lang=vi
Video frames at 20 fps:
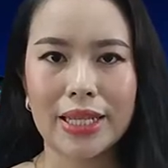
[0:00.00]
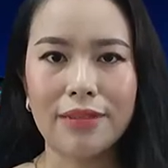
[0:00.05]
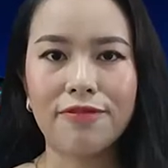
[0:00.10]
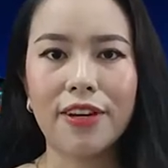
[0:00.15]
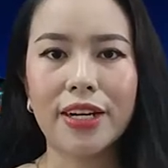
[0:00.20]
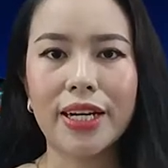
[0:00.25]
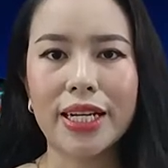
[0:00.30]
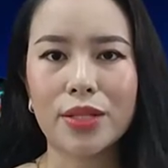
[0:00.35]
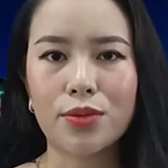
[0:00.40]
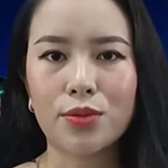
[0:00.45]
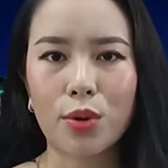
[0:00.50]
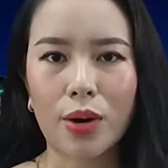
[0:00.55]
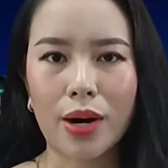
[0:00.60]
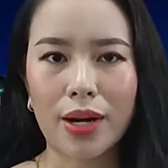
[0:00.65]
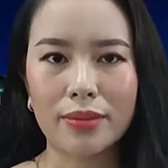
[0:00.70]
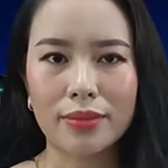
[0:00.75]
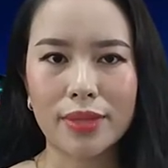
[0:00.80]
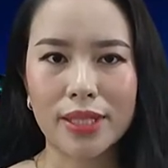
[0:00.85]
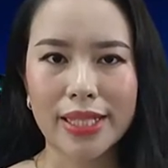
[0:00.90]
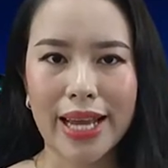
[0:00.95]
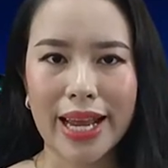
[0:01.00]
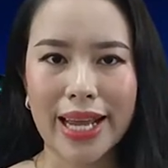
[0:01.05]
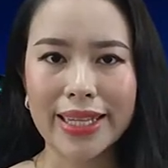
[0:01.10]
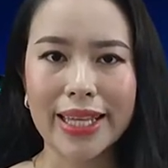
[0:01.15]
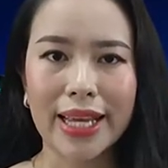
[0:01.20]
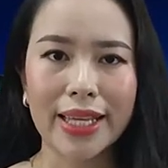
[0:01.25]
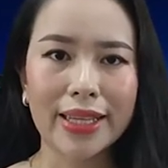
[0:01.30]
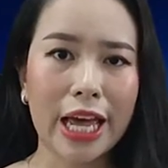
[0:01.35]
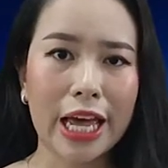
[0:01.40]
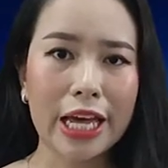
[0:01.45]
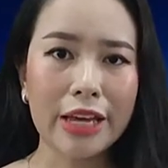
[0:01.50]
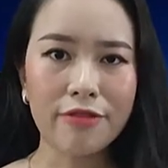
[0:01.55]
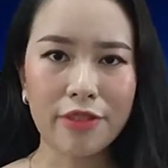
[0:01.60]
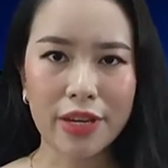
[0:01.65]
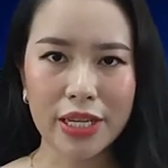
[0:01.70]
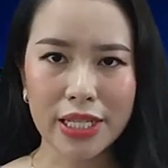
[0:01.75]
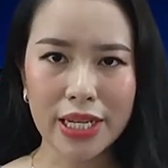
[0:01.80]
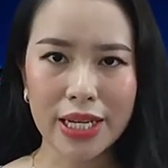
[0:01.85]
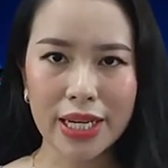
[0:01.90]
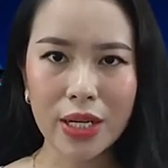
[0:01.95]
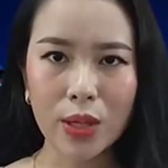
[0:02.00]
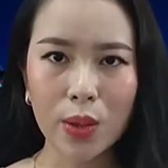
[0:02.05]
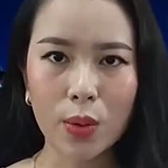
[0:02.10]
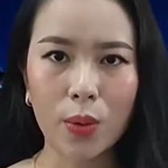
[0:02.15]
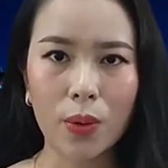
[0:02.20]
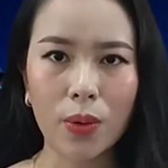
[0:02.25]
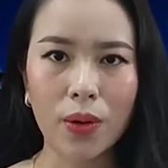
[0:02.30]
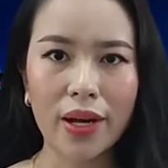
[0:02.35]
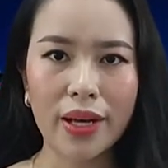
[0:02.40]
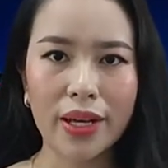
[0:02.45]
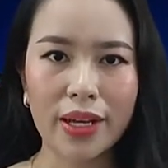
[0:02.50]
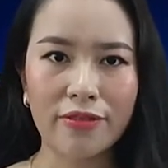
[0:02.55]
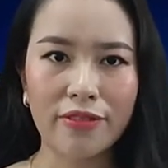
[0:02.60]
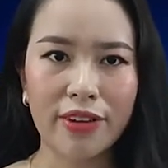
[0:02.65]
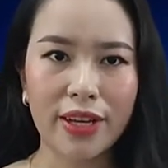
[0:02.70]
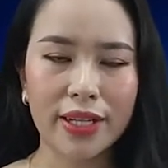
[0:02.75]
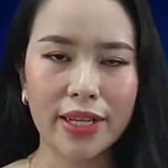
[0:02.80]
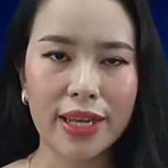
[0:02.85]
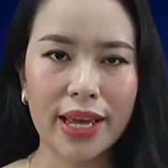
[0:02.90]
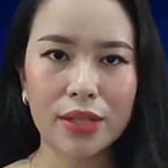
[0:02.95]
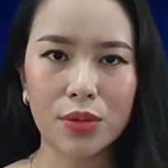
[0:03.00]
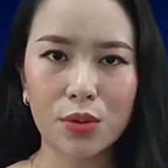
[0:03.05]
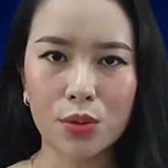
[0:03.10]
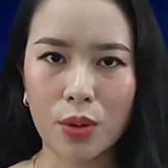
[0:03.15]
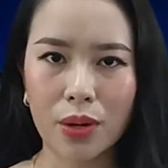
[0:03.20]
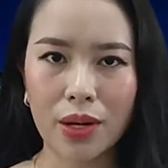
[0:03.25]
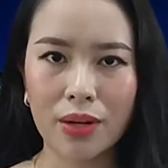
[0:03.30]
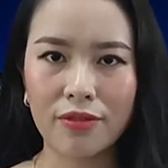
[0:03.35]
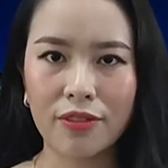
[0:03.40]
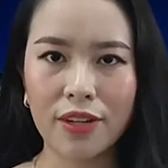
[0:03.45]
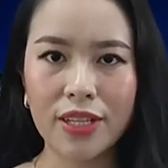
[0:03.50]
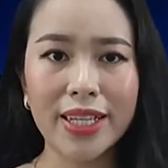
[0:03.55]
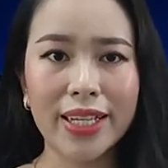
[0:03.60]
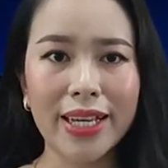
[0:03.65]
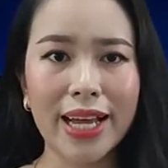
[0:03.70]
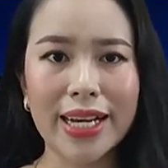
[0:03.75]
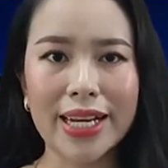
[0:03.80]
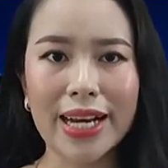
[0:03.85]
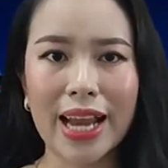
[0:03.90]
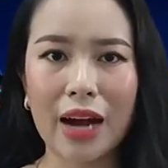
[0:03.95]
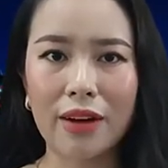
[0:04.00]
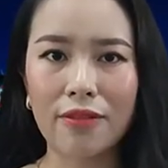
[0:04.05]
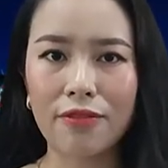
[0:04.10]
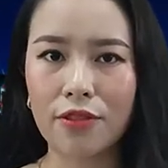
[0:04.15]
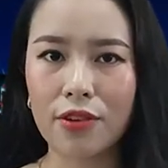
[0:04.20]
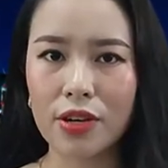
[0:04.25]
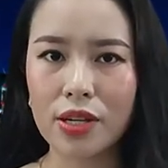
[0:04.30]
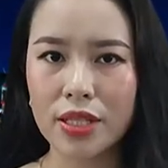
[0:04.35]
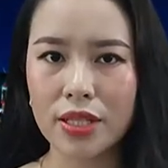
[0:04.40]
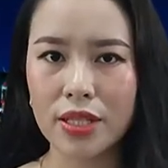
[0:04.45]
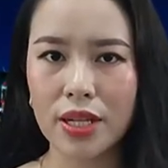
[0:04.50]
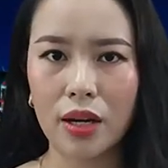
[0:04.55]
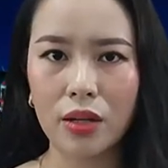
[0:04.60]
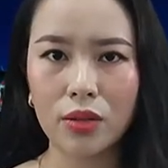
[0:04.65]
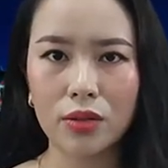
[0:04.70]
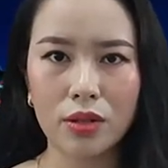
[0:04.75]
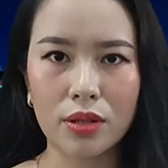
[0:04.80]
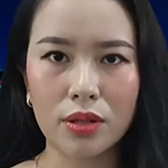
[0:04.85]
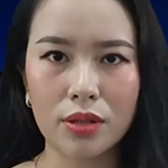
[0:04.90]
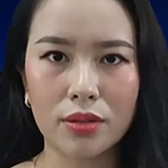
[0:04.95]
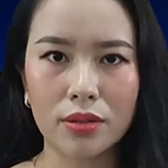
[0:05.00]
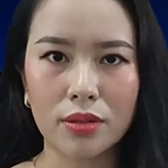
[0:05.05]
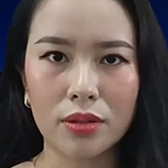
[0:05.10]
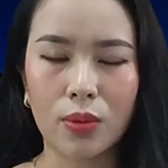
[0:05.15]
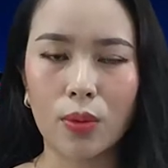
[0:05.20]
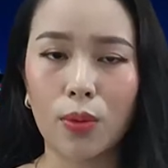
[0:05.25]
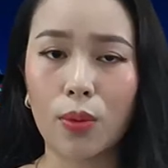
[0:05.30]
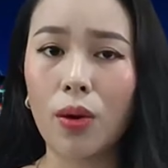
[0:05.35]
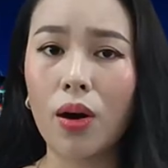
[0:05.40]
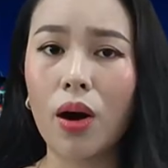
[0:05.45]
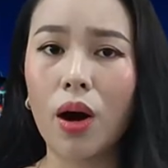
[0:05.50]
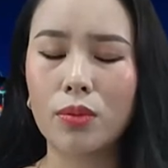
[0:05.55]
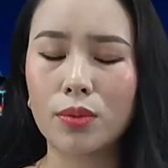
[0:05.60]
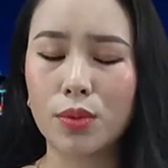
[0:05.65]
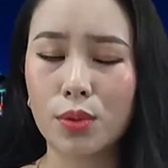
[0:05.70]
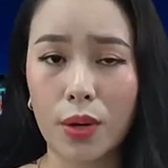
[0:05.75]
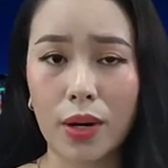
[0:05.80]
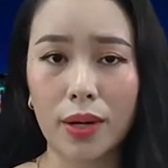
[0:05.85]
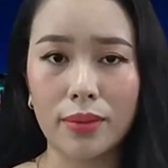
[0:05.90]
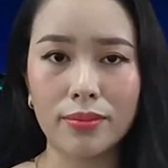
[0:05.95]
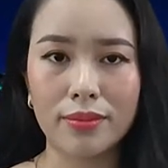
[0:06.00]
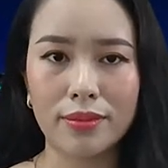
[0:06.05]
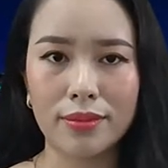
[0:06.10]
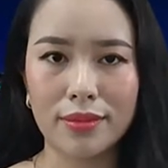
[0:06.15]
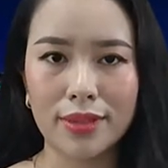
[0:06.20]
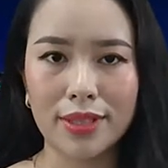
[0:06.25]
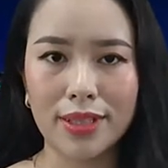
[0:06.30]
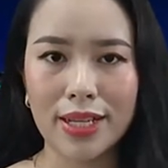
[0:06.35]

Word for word: Tiffany Trump sẽ thay thế vị trí của Ivanka Trump với tư cách là First Daughter của ông Trump.